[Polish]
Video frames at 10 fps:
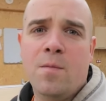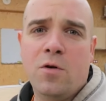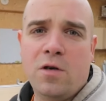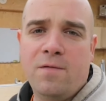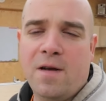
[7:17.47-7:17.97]

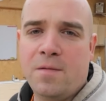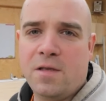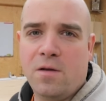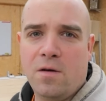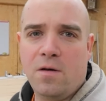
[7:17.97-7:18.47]
może Wam
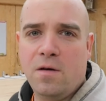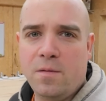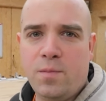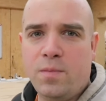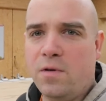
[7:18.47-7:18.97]
to
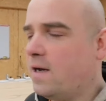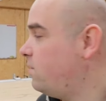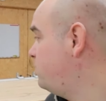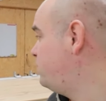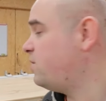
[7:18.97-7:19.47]

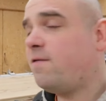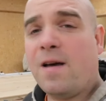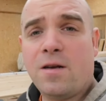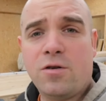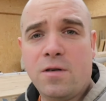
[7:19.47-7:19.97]
jakoś
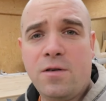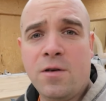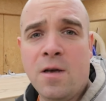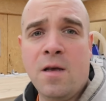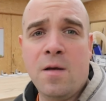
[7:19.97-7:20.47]
przeważyć,